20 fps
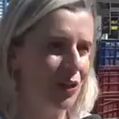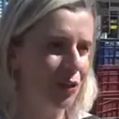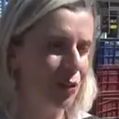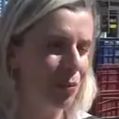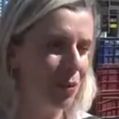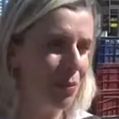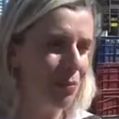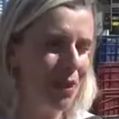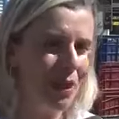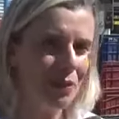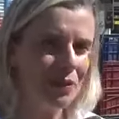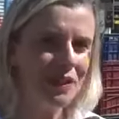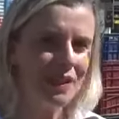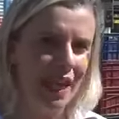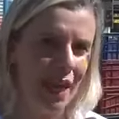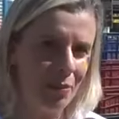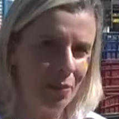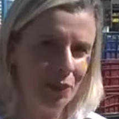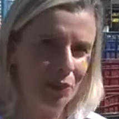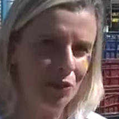No primeiro
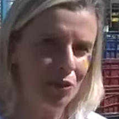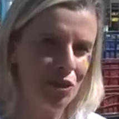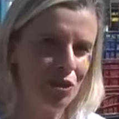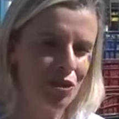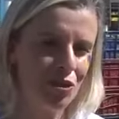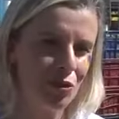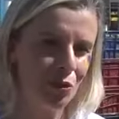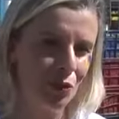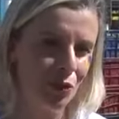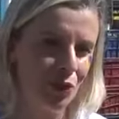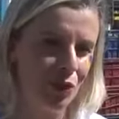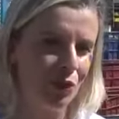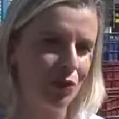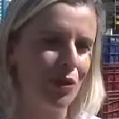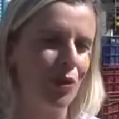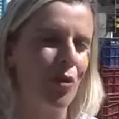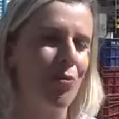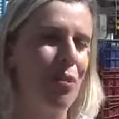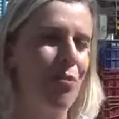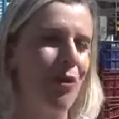sábado de
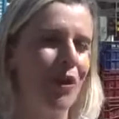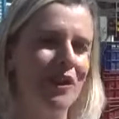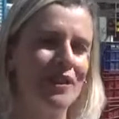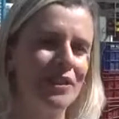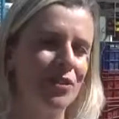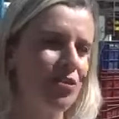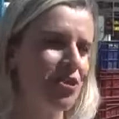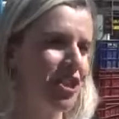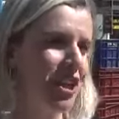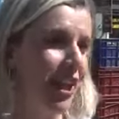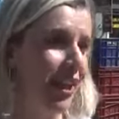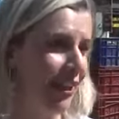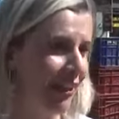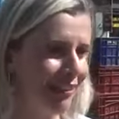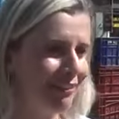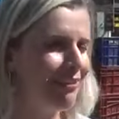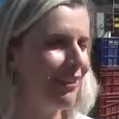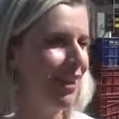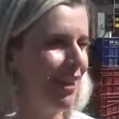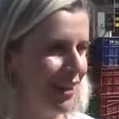julho, comemora-se o Dia
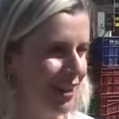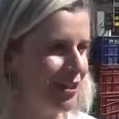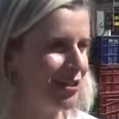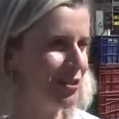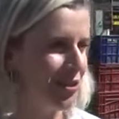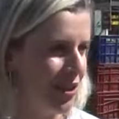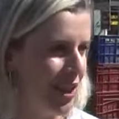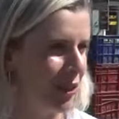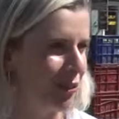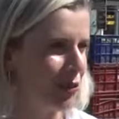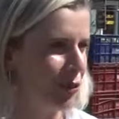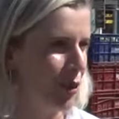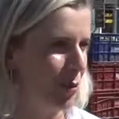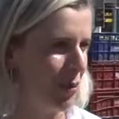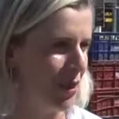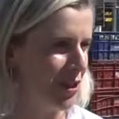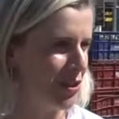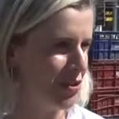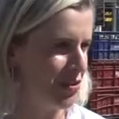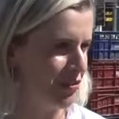Internacional do
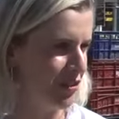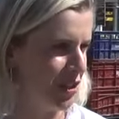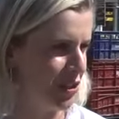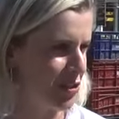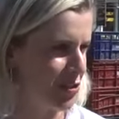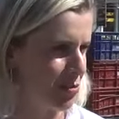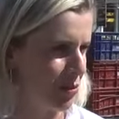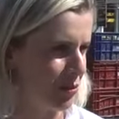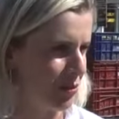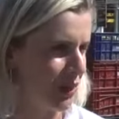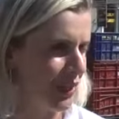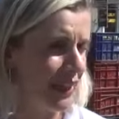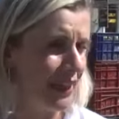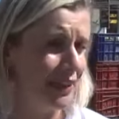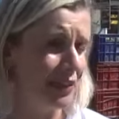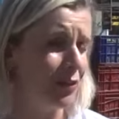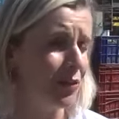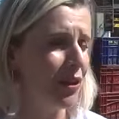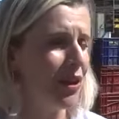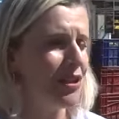Cooperativismo.
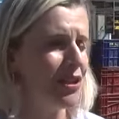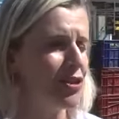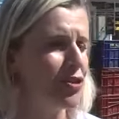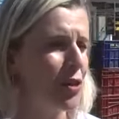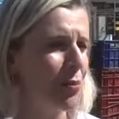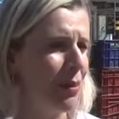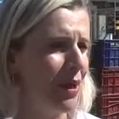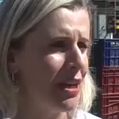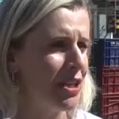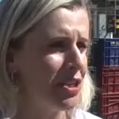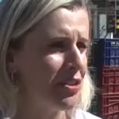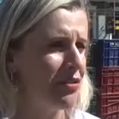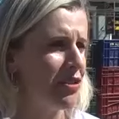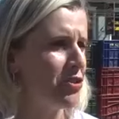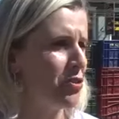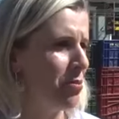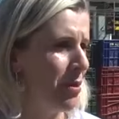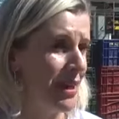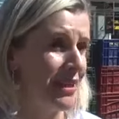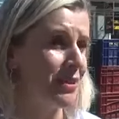Então, todas as
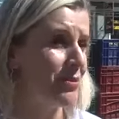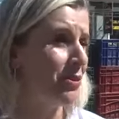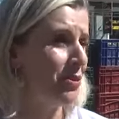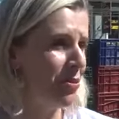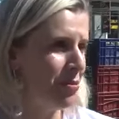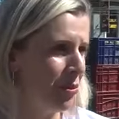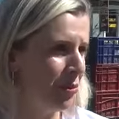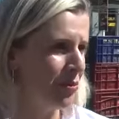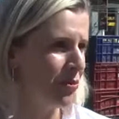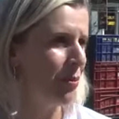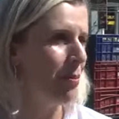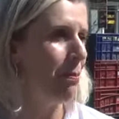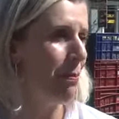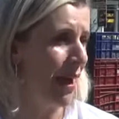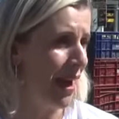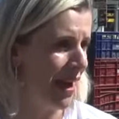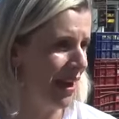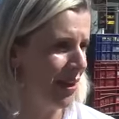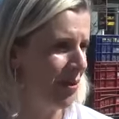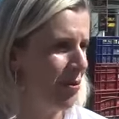cooperativas do Brasil e do mundo
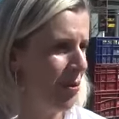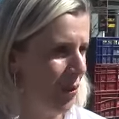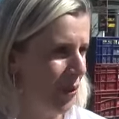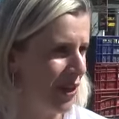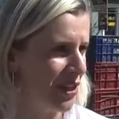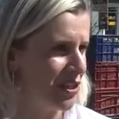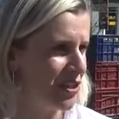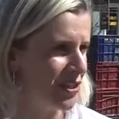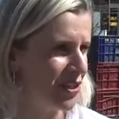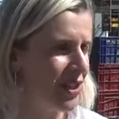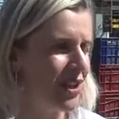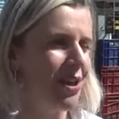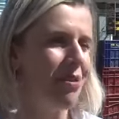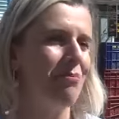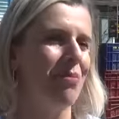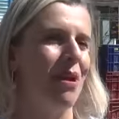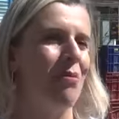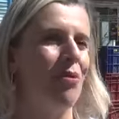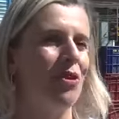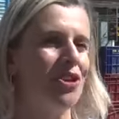param hoje
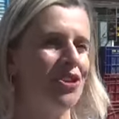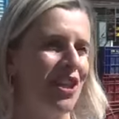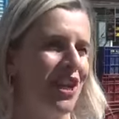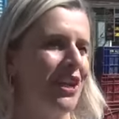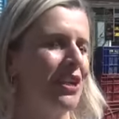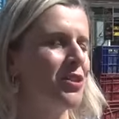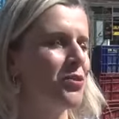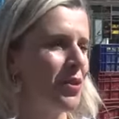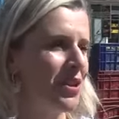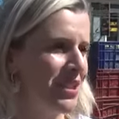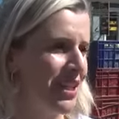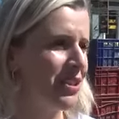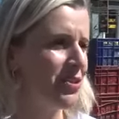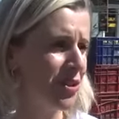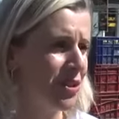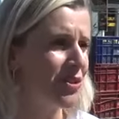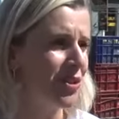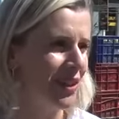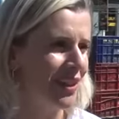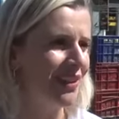para mostrar as suas
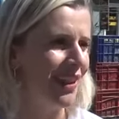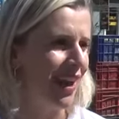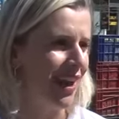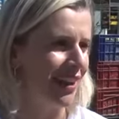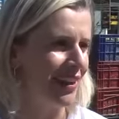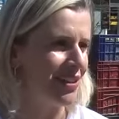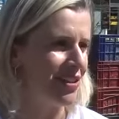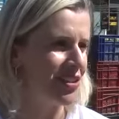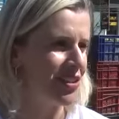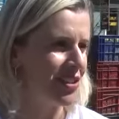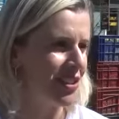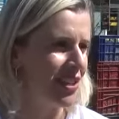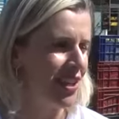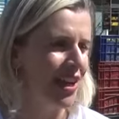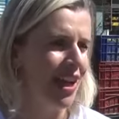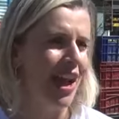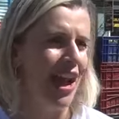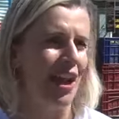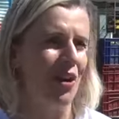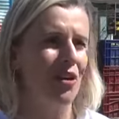ações solidárias.
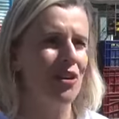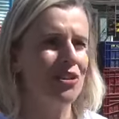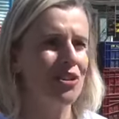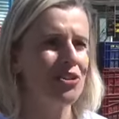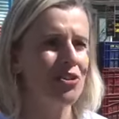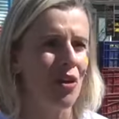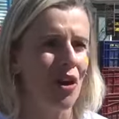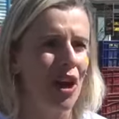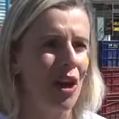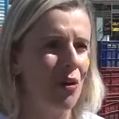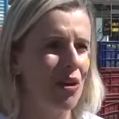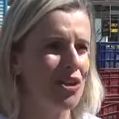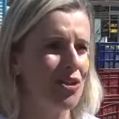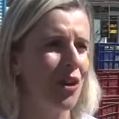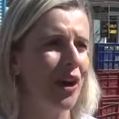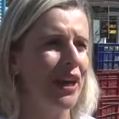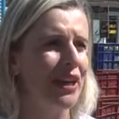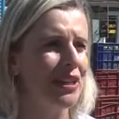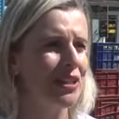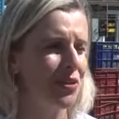A nossa escola hoje
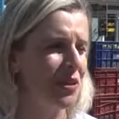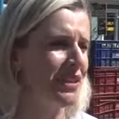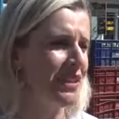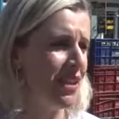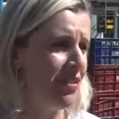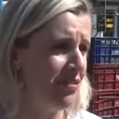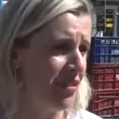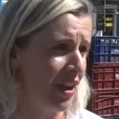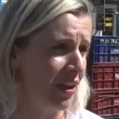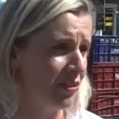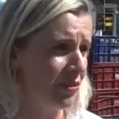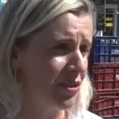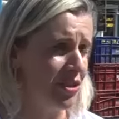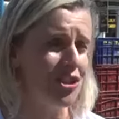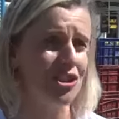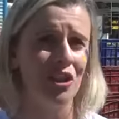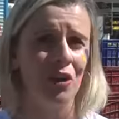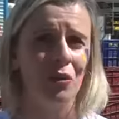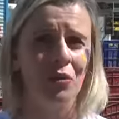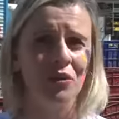organizou esse evento, a
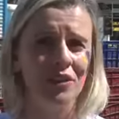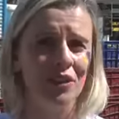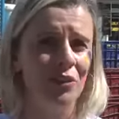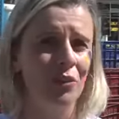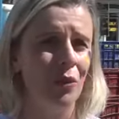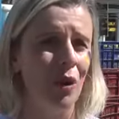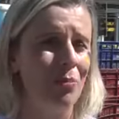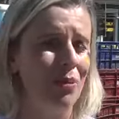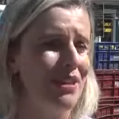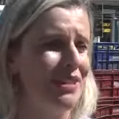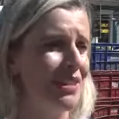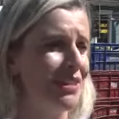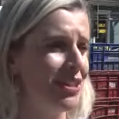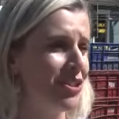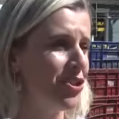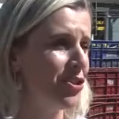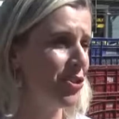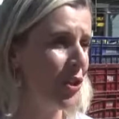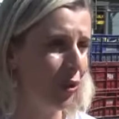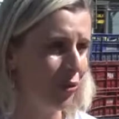gente está contando com a
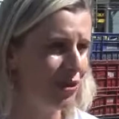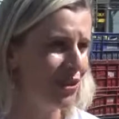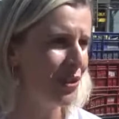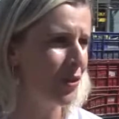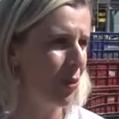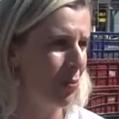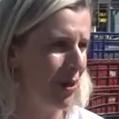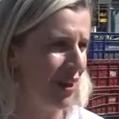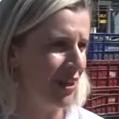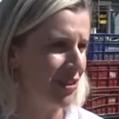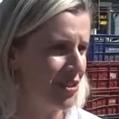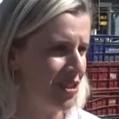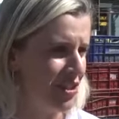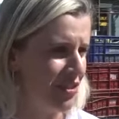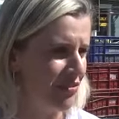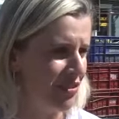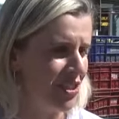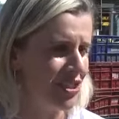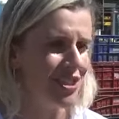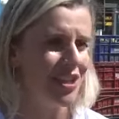presença de 12
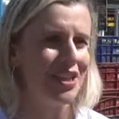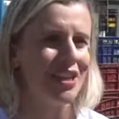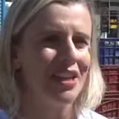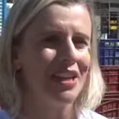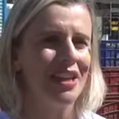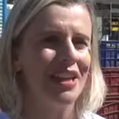cooperativas